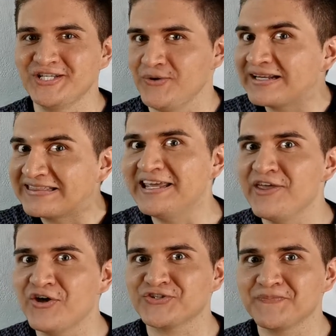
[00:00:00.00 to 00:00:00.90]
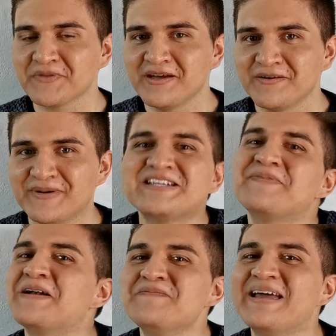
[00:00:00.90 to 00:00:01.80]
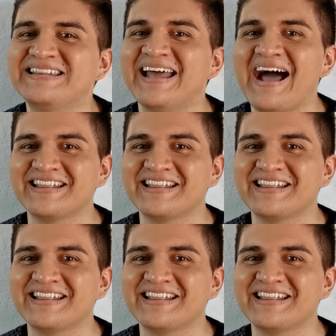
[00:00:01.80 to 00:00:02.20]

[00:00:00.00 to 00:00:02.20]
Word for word: divertidos principalmente